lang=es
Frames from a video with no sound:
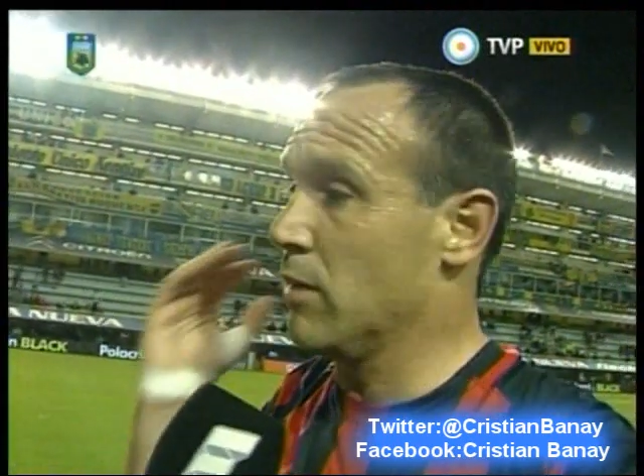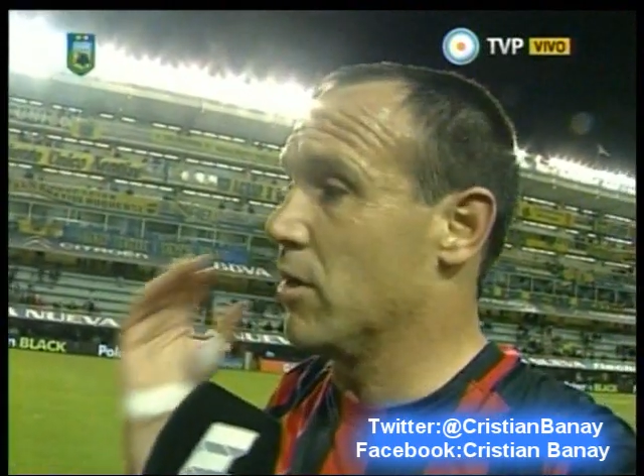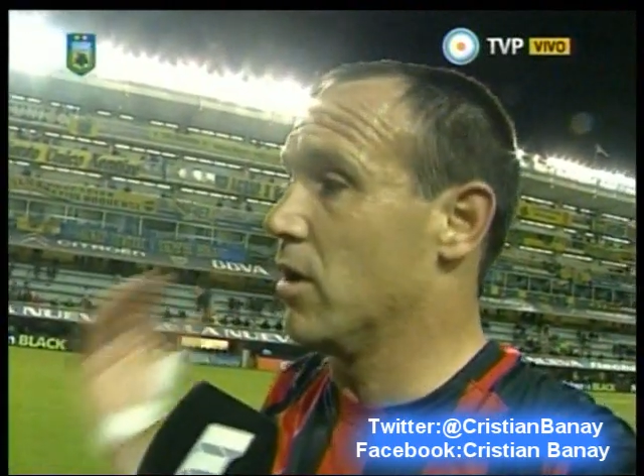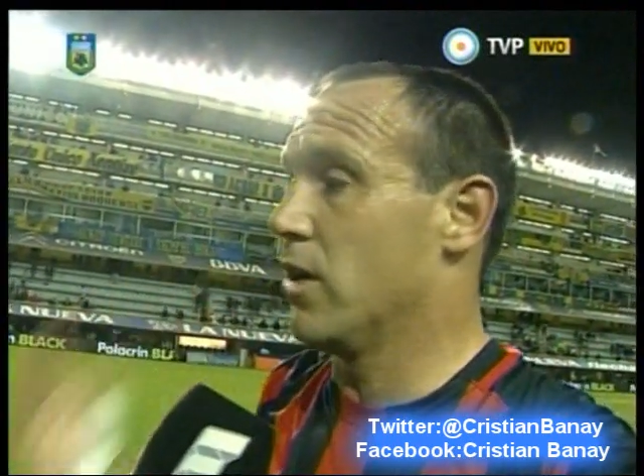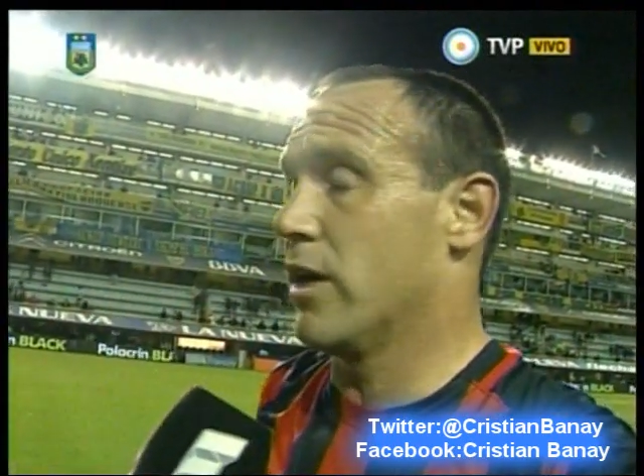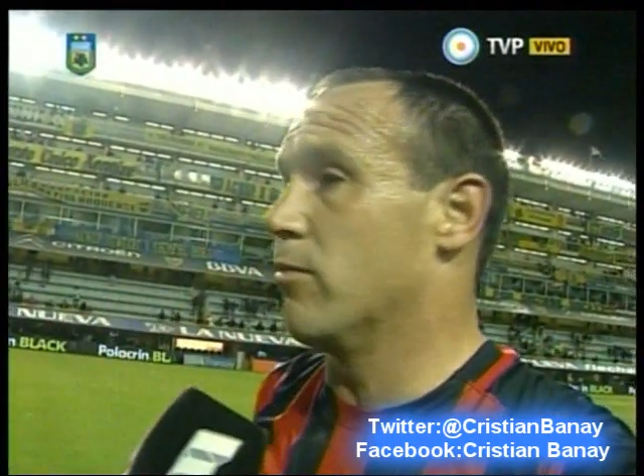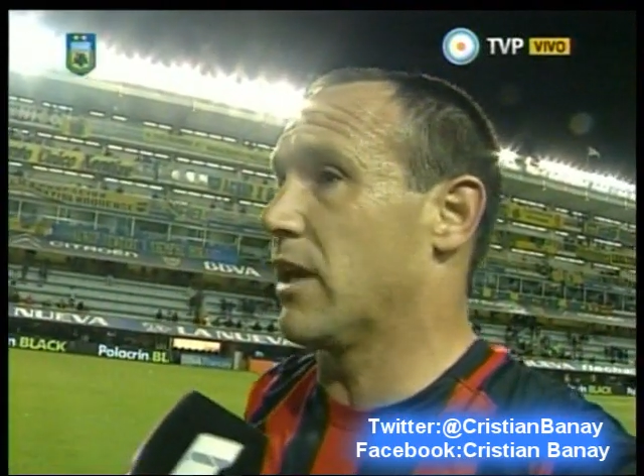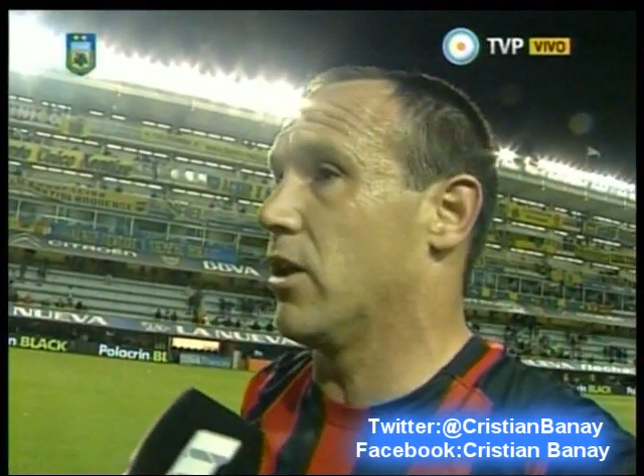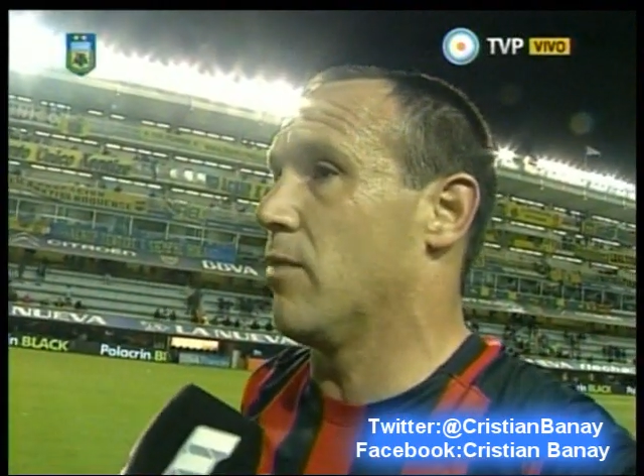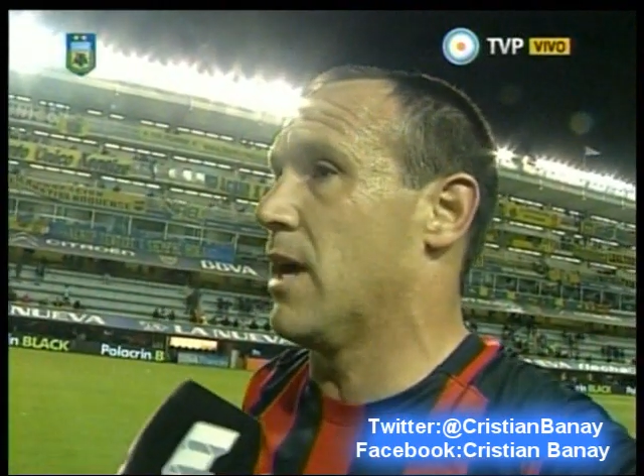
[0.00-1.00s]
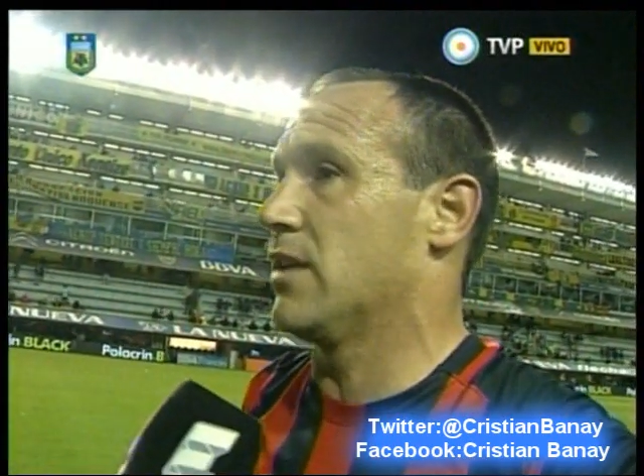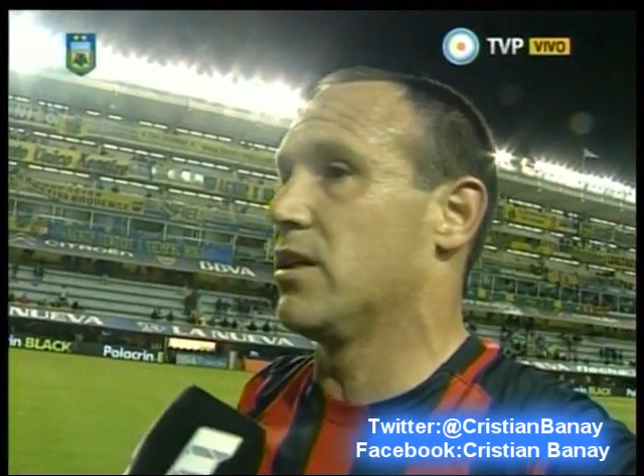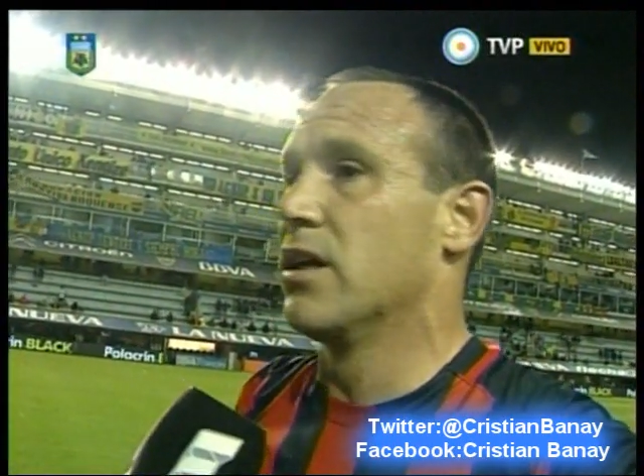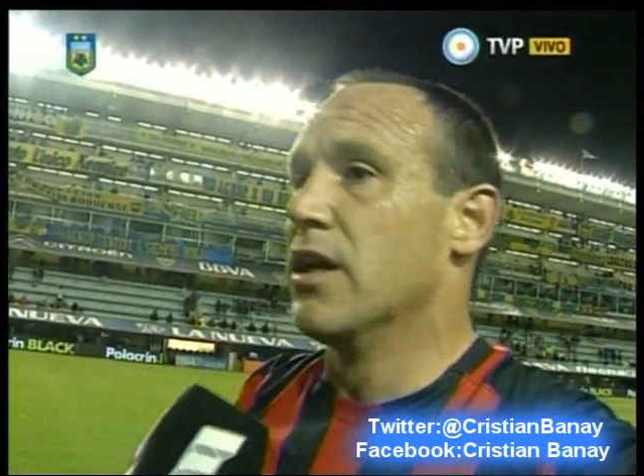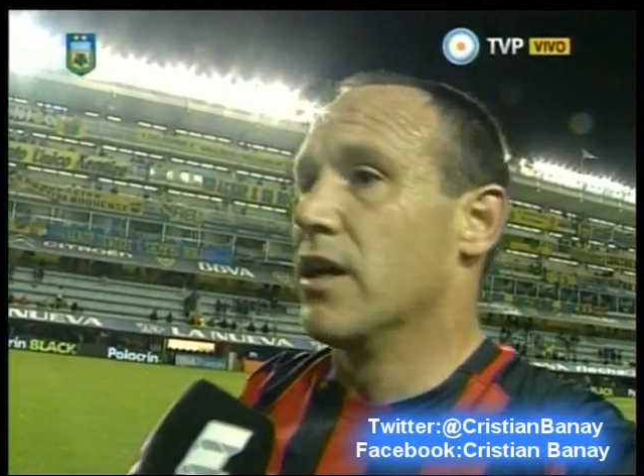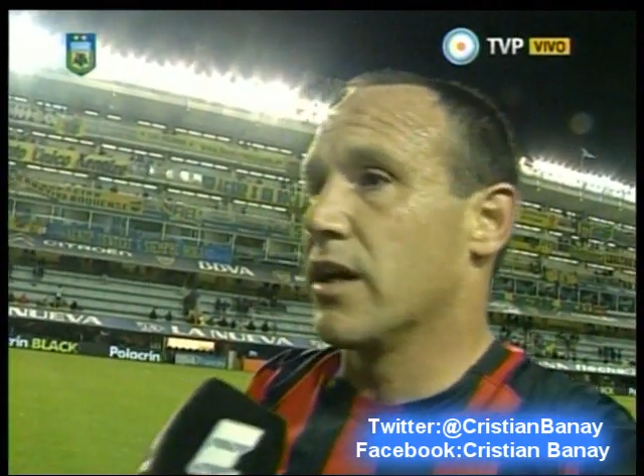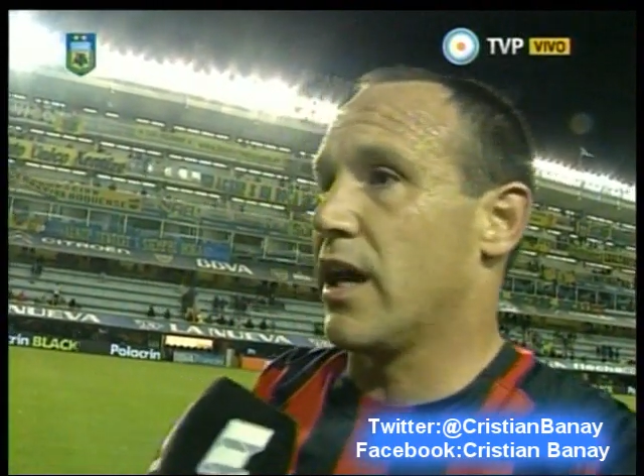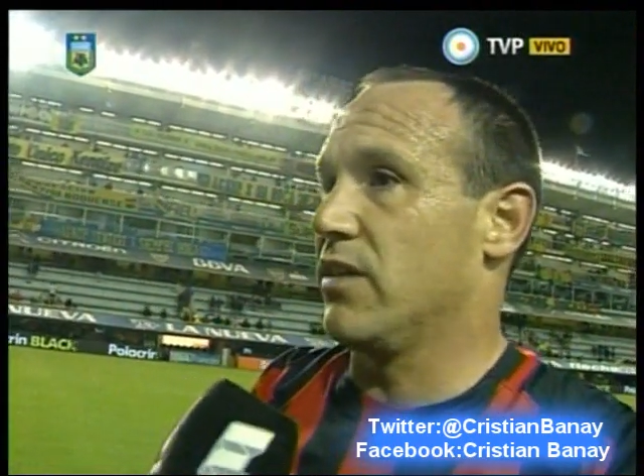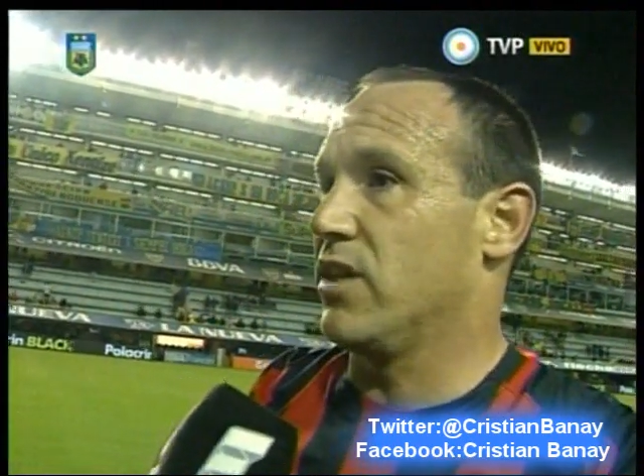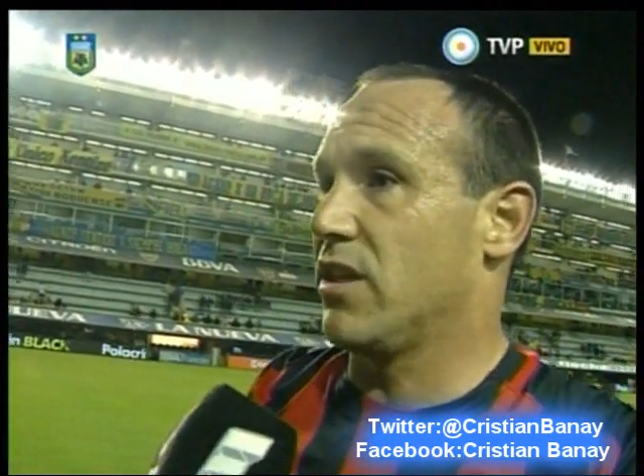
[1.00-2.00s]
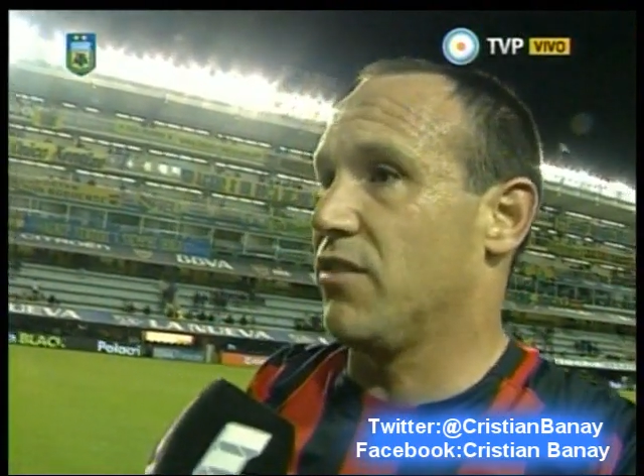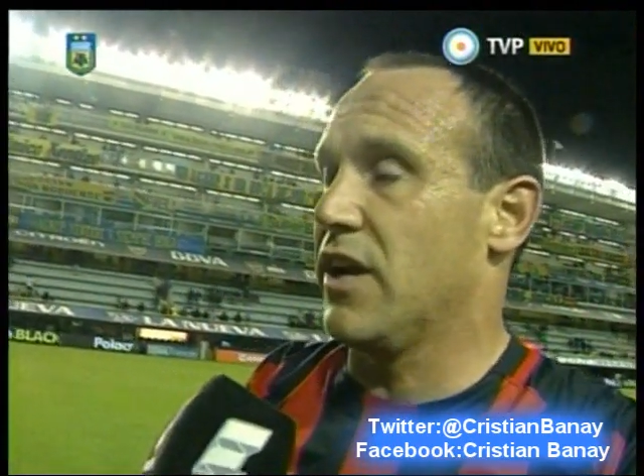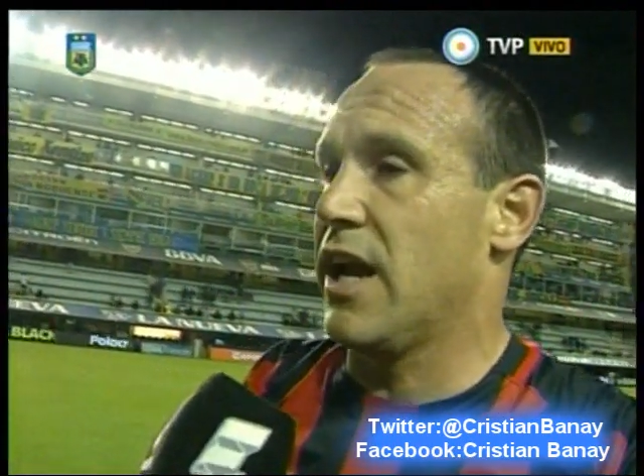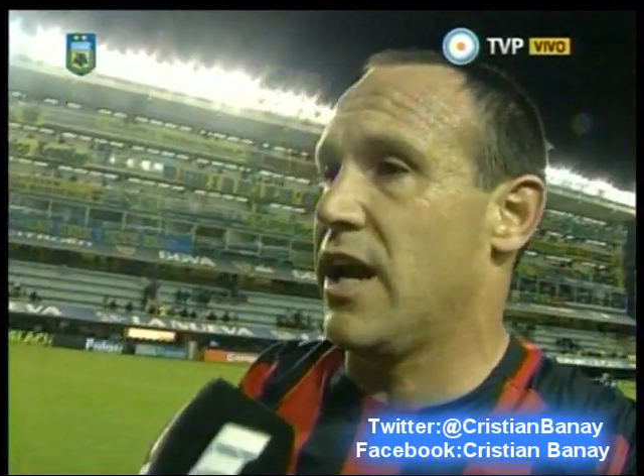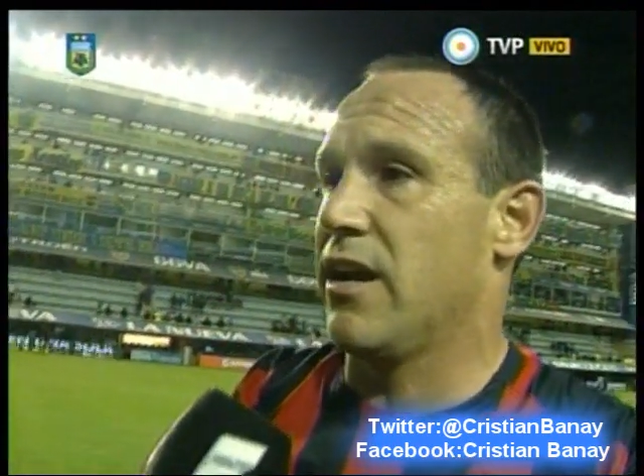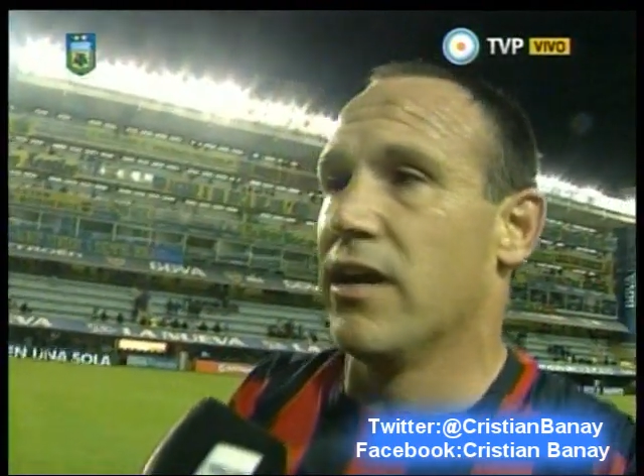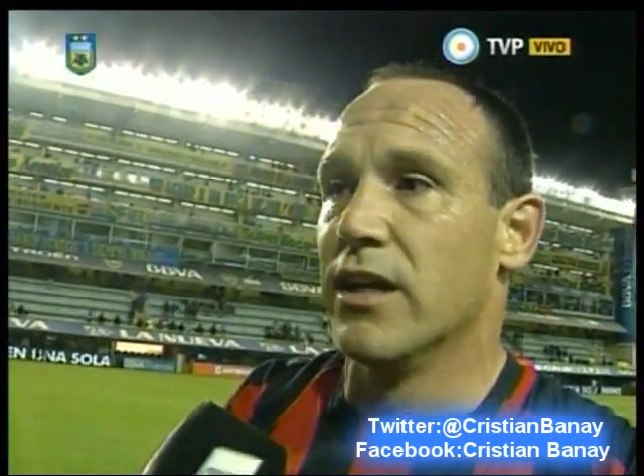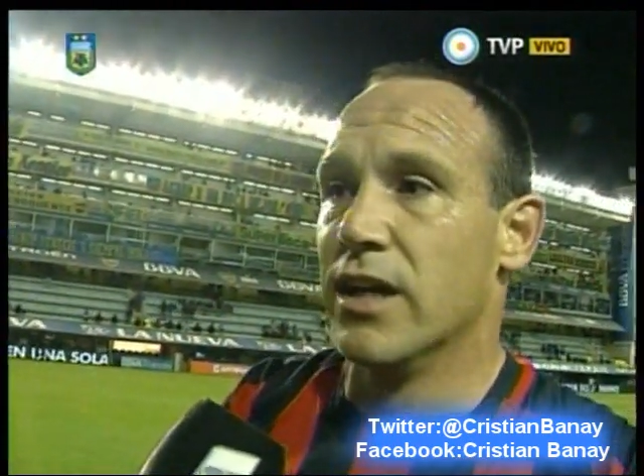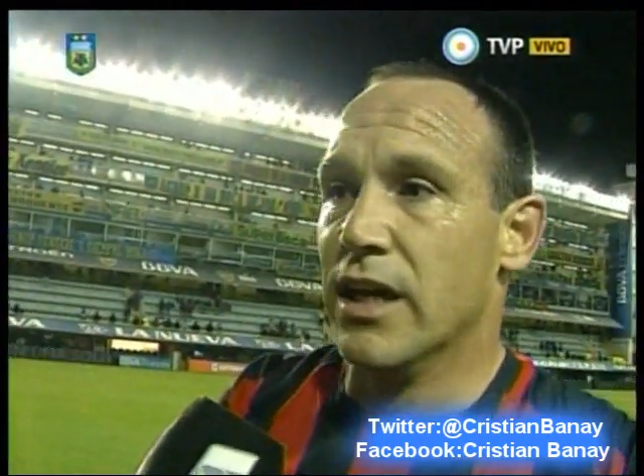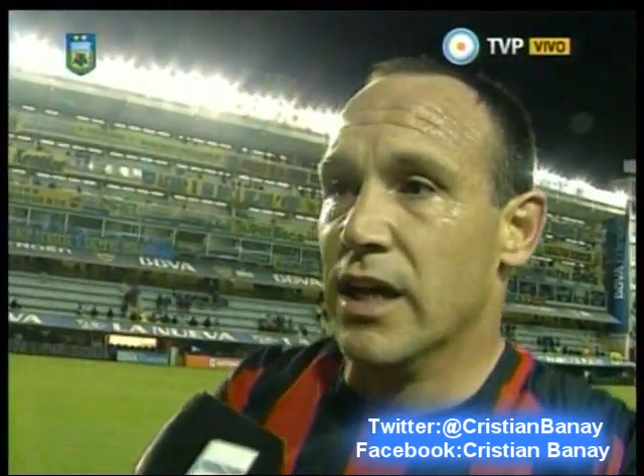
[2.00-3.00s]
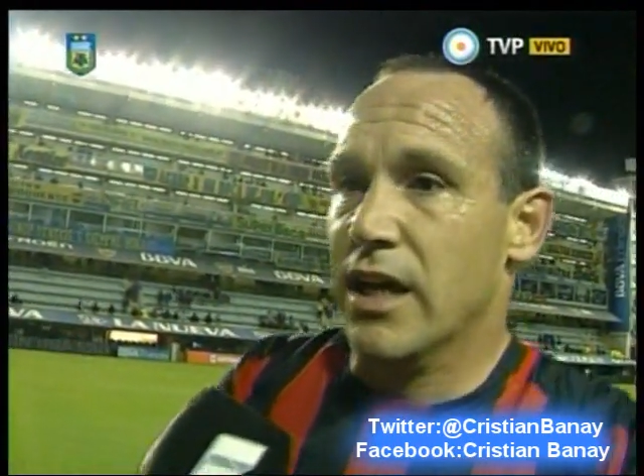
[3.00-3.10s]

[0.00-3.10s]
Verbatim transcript: Hace un momento eh, lo, destacábamos en el segundo tiempo,